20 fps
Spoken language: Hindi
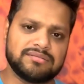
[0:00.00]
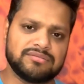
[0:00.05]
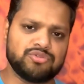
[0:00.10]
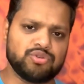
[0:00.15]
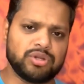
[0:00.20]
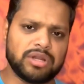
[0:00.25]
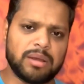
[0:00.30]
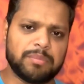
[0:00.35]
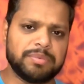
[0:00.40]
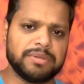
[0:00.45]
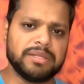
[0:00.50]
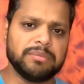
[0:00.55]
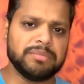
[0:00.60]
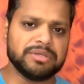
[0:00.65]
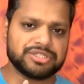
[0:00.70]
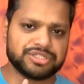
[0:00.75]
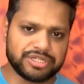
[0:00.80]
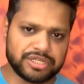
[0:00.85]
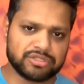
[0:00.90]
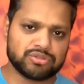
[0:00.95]
जो ना अपनी
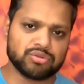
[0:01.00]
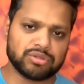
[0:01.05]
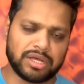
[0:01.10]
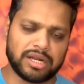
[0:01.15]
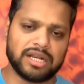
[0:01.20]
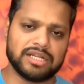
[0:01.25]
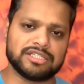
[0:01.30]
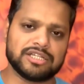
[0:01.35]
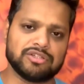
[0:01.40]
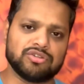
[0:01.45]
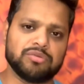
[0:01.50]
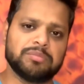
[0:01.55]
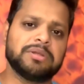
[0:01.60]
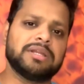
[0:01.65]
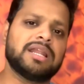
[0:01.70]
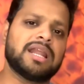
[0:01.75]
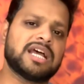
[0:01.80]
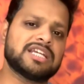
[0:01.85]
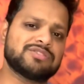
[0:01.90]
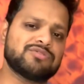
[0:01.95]
मिस्टेक सुधारना चाहता हूँ
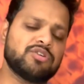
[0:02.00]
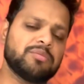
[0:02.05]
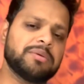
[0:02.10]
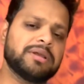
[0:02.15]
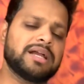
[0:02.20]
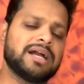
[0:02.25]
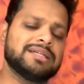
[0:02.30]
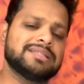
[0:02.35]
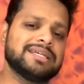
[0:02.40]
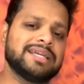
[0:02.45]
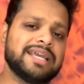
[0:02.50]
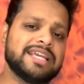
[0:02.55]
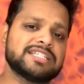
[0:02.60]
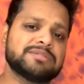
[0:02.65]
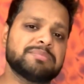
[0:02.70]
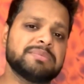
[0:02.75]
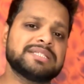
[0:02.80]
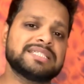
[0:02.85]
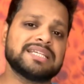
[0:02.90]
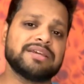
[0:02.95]
मैंने लास्ट वीडियो में कहा था कि
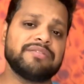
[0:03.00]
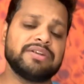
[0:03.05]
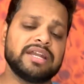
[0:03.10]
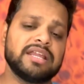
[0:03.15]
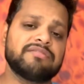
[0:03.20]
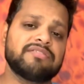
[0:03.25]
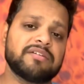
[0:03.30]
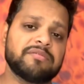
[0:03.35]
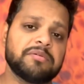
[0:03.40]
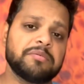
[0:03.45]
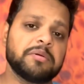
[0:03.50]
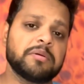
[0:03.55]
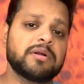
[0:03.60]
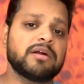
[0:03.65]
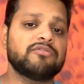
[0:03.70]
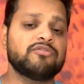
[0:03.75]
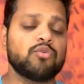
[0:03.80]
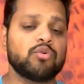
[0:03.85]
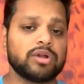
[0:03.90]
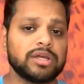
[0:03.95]
इसमें 75 फाइव mm
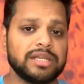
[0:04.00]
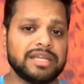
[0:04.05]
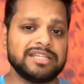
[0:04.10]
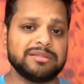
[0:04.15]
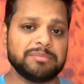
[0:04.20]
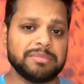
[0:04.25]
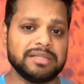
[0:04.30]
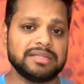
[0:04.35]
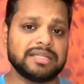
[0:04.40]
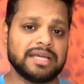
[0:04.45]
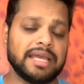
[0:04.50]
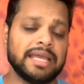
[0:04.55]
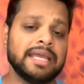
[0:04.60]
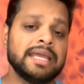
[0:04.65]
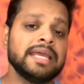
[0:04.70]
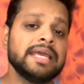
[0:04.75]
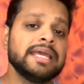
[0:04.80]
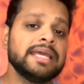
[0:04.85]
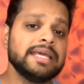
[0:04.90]
का फोकल लेंथ मिलता है